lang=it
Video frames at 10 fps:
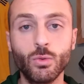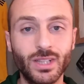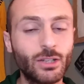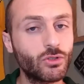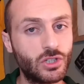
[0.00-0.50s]
un
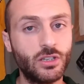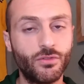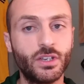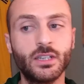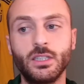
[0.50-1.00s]
dato
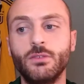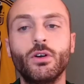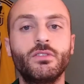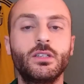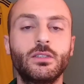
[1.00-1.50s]

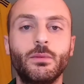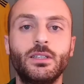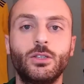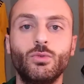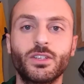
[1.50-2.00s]
significativo,
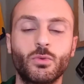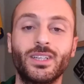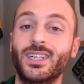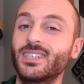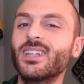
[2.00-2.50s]
evidentemente di una
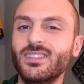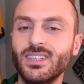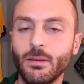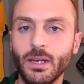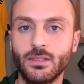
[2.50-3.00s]
squadra che è
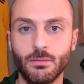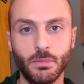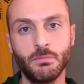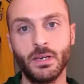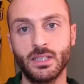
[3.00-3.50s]
tatticamente è
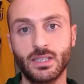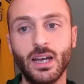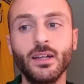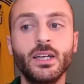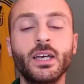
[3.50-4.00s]
ben
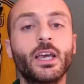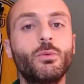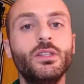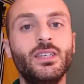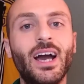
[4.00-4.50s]
messa, che
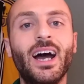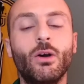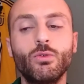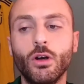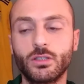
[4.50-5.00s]
quindi ha
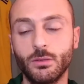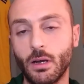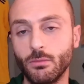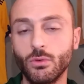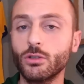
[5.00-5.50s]
un,
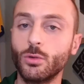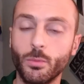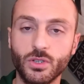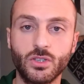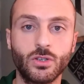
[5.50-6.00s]
ottima, un ottimo
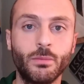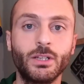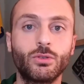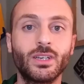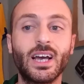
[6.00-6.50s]

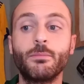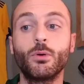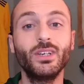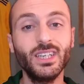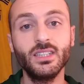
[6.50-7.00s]
posizionamento in
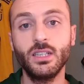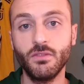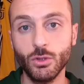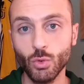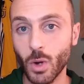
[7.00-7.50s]
campo
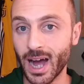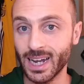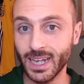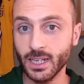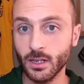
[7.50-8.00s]

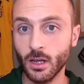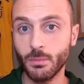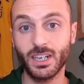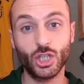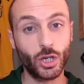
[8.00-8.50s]
individuale,
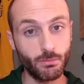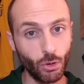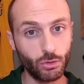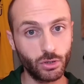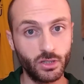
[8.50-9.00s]
perché c'è
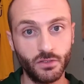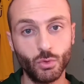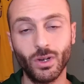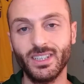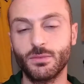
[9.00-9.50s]
molto
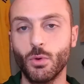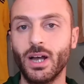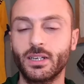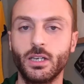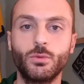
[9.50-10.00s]
individualismo
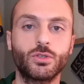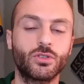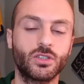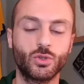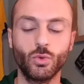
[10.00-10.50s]
anche in
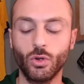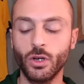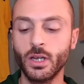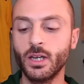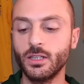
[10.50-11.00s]
questo
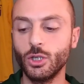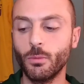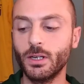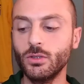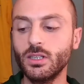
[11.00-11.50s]
Sassuolo di
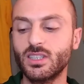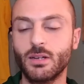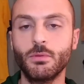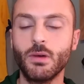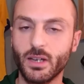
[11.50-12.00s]
Roberto De
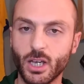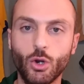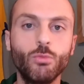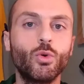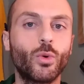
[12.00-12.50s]
Zerbi, ma che
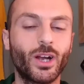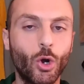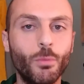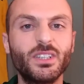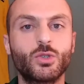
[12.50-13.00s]
comunque
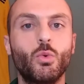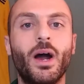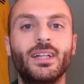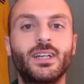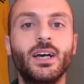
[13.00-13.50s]
come
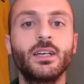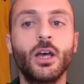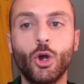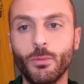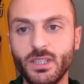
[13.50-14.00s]

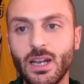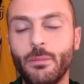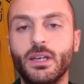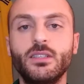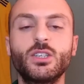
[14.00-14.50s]
squadra, come
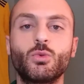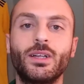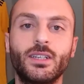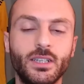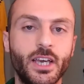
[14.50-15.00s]
dinamica di
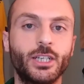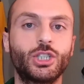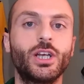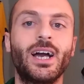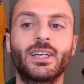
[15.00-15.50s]
squadra
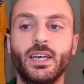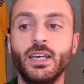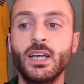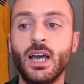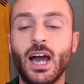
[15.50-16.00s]
riesce
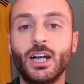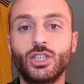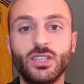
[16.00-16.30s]
anche a